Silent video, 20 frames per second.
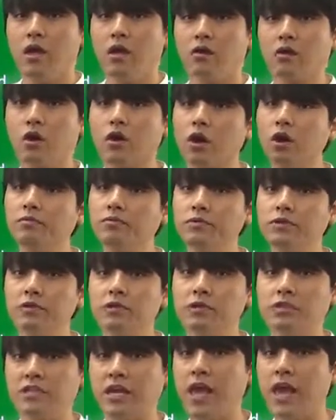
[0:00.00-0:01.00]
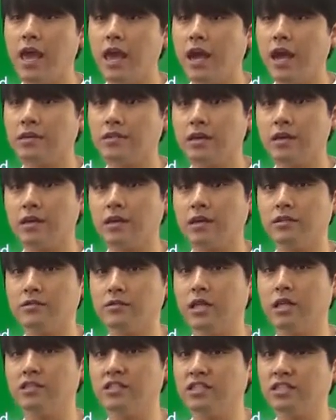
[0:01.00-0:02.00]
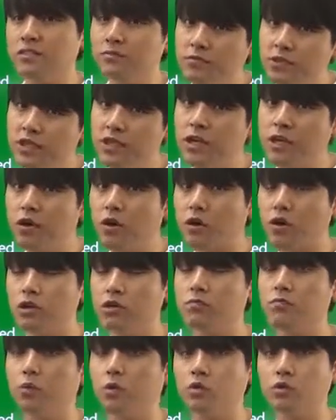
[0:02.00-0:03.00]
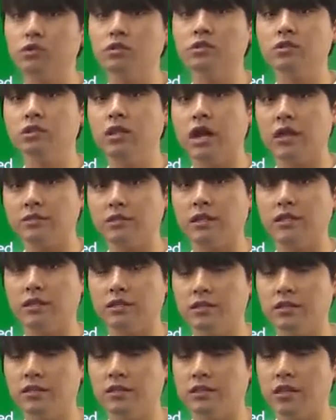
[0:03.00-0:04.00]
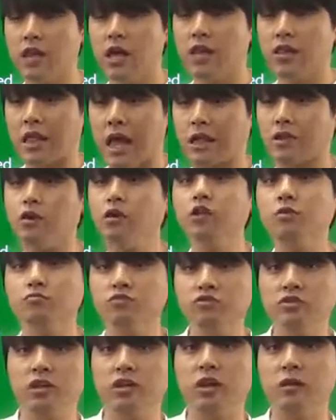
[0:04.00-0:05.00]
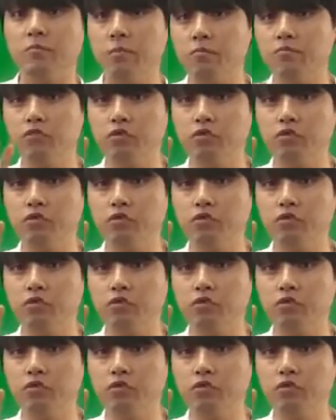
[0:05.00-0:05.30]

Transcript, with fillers: 여러분들 제가 생각했을 때 지금 이걸 보는 학생들은 당연히 문제를 한번